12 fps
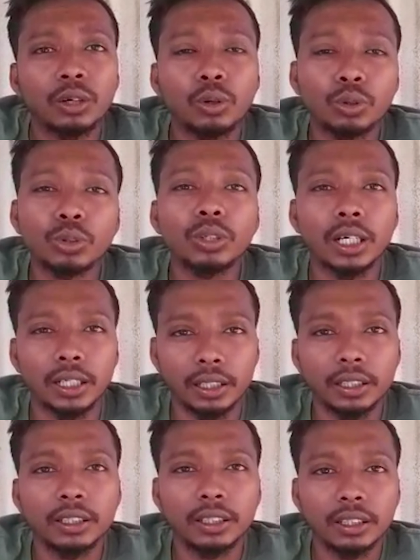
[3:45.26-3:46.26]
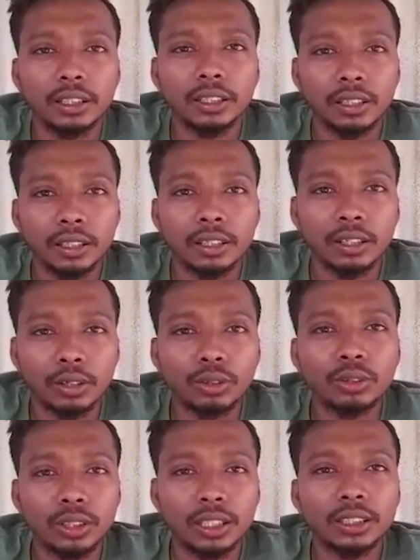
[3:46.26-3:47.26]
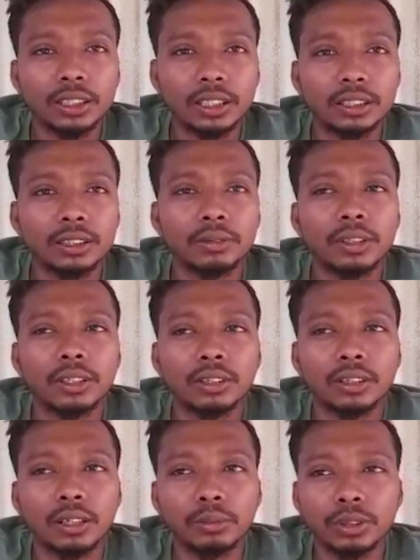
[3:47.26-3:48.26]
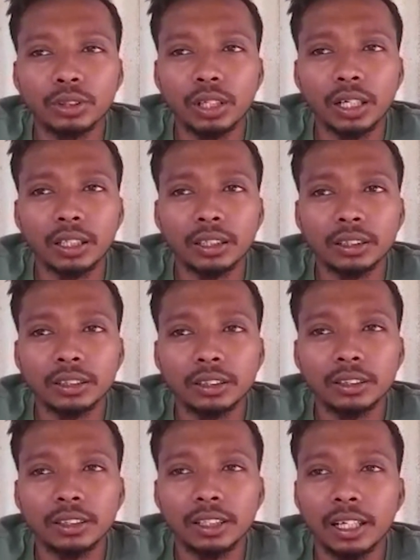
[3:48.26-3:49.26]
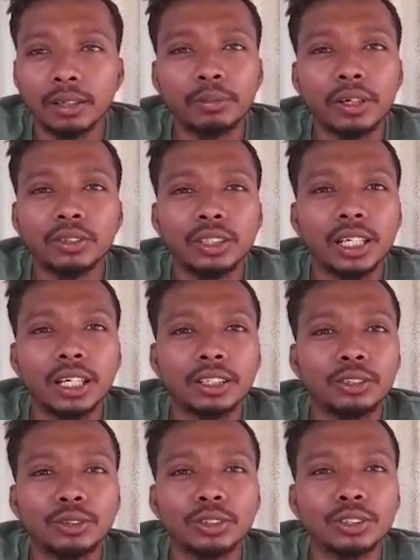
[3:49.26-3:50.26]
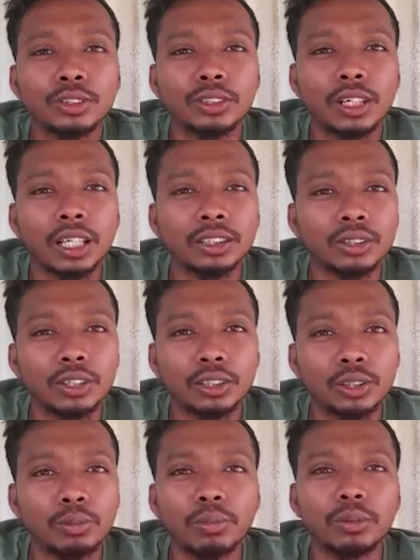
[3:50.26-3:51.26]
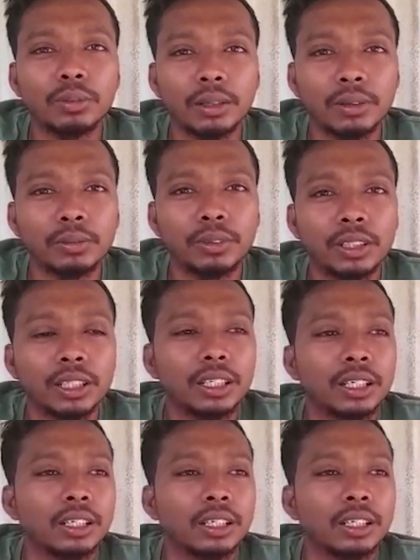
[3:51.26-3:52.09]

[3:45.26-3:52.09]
অটো গাড়ি অটো গাড়ি চালাচ্ছিলাম কারণ আমি তো আর এক পাও দিয়ে আর কোনো কিছু কাজ করা সম্ভব না আমার পক্ষে